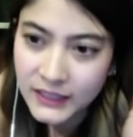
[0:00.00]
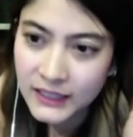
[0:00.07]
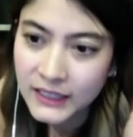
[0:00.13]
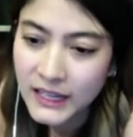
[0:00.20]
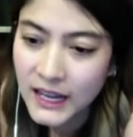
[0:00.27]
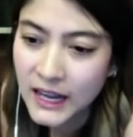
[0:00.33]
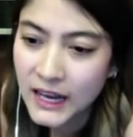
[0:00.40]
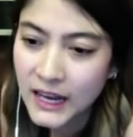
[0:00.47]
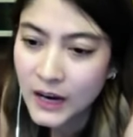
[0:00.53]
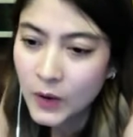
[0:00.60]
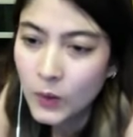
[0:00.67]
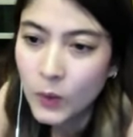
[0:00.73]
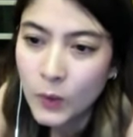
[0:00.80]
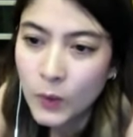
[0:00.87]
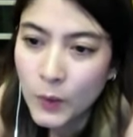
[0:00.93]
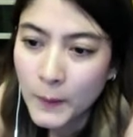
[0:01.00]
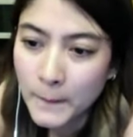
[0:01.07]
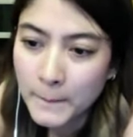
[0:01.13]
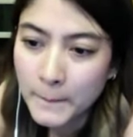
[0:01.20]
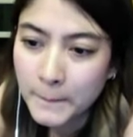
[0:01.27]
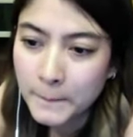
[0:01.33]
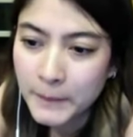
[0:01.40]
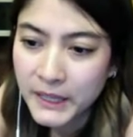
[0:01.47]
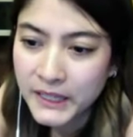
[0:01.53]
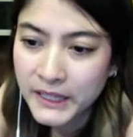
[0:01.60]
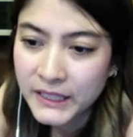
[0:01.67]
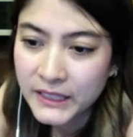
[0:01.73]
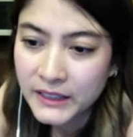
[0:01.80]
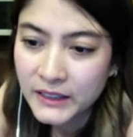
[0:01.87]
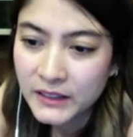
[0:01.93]
แล้วไม่
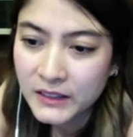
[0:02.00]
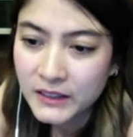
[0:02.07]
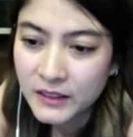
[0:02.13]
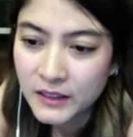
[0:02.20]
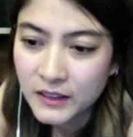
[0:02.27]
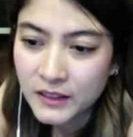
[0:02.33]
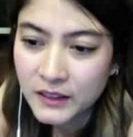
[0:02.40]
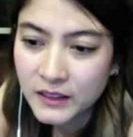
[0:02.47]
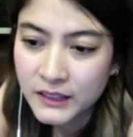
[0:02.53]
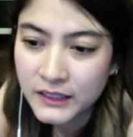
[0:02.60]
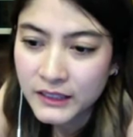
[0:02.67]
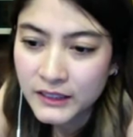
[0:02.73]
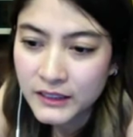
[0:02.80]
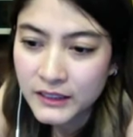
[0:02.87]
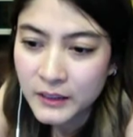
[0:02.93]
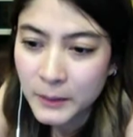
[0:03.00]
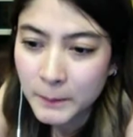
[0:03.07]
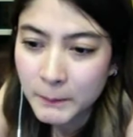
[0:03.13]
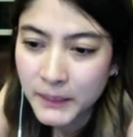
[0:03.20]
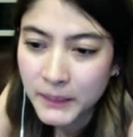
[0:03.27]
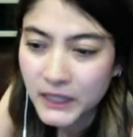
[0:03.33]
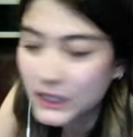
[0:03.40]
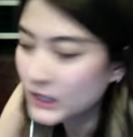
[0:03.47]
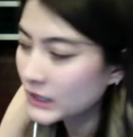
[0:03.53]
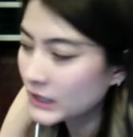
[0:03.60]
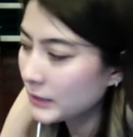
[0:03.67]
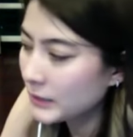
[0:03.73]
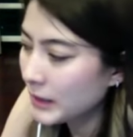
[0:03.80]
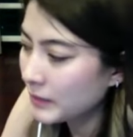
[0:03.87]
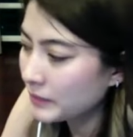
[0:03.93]
เคยไม่เคยแบบ